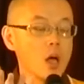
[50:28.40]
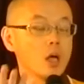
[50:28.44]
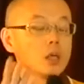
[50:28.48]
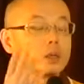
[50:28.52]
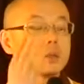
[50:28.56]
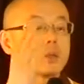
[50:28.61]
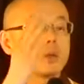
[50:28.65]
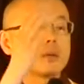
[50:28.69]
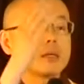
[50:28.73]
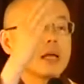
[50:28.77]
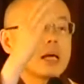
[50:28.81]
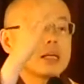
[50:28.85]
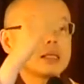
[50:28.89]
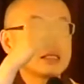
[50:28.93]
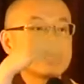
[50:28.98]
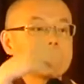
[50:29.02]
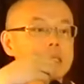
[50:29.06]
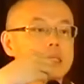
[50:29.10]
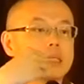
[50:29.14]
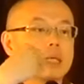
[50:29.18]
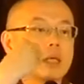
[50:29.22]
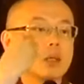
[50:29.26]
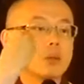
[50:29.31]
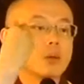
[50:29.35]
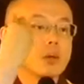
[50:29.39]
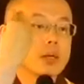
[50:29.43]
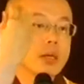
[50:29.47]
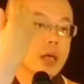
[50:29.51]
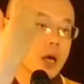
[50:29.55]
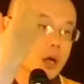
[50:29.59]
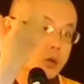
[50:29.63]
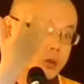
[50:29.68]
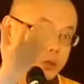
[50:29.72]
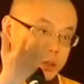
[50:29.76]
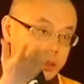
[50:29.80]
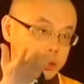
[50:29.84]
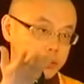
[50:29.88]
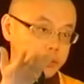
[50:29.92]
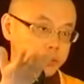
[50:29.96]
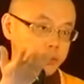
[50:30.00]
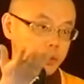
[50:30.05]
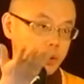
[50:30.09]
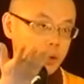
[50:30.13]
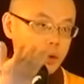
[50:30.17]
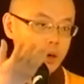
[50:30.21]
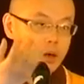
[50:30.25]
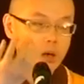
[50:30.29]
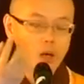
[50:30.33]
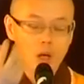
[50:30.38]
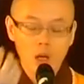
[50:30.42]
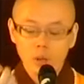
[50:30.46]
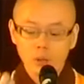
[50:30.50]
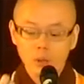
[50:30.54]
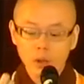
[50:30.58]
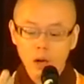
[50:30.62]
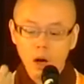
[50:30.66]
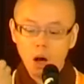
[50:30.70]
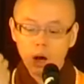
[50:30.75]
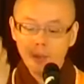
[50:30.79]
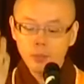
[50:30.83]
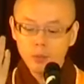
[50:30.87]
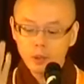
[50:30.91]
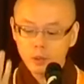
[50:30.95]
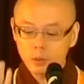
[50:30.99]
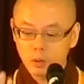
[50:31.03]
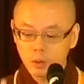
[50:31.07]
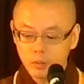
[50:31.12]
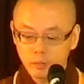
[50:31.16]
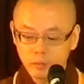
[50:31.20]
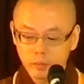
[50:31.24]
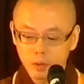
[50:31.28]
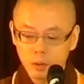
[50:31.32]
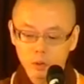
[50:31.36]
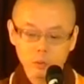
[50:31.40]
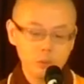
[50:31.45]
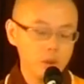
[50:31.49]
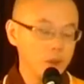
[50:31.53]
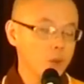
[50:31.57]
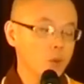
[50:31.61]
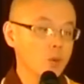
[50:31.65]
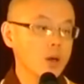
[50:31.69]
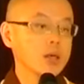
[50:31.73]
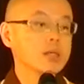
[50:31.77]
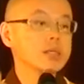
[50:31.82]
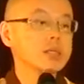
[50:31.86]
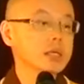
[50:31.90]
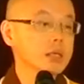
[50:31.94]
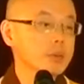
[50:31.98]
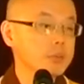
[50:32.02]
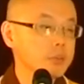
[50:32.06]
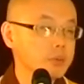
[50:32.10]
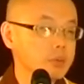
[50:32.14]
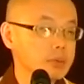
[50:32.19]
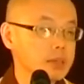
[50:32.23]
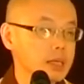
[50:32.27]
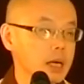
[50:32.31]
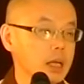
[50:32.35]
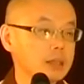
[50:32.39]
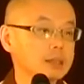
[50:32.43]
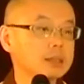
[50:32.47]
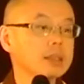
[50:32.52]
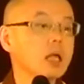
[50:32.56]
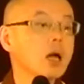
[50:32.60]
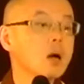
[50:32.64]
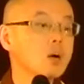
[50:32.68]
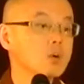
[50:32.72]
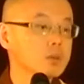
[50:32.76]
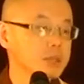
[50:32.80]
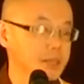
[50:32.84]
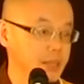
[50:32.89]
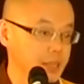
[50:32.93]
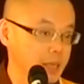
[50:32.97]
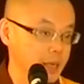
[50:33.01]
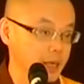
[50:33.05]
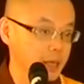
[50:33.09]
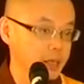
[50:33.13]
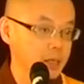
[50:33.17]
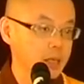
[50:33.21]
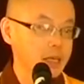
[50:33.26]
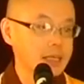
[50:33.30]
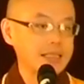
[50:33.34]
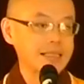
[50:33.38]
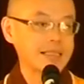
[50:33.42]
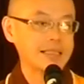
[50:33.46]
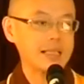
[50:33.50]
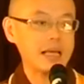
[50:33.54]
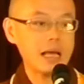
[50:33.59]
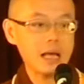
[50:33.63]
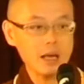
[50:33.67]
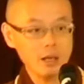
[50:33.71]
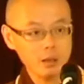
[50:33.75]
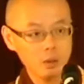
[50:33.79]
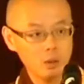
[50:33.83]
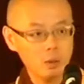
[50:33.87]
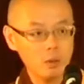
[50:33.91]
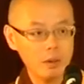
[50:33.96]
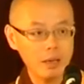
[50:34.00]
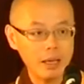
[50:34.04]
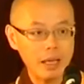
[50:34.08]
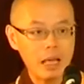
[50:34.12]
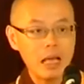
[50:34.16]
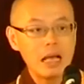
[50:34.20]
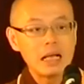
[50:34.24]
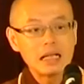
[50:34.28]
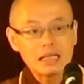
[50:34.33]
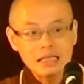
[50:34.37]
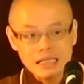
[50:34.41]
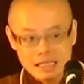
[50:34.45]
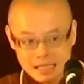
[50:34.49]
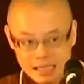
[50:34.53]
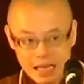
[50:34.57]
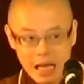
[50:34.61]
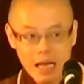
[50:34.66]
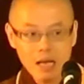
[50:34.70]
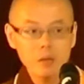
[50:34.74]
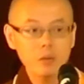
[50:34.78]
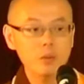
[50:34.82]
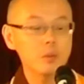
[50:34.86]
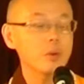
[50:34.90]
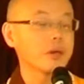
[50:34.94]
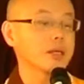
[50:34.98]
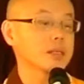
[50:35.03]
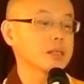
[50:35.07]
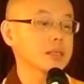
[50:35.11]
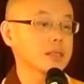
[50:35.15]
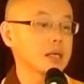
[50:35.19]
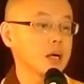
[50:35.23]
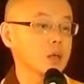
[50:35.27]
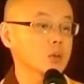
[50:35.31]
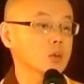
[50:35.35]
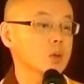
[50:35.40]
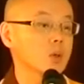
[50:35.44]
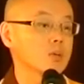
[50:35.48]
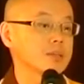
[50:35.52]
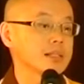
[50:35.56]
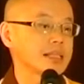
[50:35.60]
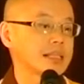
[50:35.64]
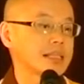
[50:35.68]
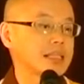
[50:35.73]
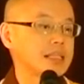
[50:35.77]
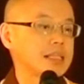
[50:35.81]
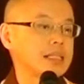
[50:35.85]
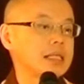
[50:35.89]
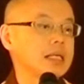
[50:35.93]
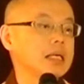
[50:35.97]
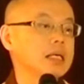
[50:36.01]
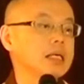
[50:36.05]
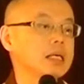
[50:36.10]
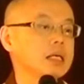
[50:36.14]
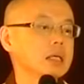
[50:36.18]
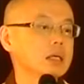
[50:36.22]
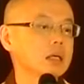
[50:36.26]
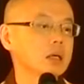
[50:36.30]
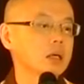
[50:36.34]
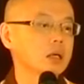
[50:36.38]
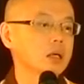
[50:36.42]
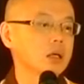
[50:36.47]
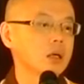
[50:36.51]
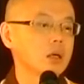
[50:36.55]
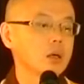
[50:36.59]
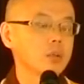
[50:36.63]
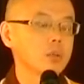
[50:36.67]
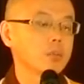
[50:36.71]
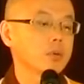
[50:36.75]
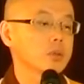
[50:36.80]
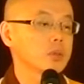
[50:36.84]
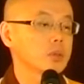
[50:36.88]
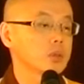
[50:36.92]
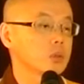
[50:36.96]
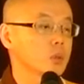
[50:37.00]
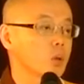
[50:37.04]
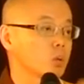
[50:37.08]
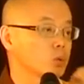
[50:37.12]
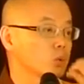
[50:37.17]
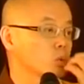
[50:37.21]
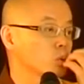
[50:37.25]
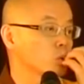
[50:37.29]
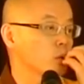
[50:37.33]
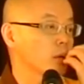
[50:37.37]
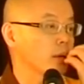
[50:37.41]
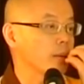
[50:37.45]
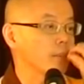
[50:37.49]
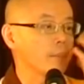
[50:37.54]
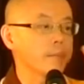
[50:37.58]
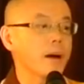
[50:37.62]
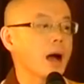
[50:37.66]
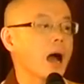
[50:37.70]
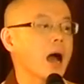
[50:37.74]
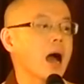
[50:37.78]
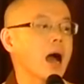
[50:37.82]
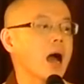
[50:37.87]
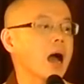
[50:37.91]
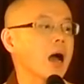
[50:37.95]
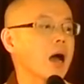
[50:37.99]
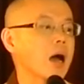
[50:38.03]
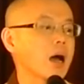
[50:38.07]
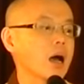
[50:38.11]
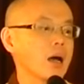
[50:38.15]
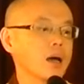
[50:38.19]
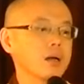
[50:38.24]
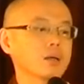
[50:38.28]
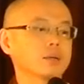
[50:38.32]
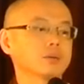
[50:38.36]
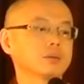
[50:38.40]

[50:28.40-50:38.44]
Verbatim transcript: 同样，你今天对药师佛、对阿弥陀佛、对观世音菩萨道歉、忏悔，忏悔是要从心，不是从嘴巴。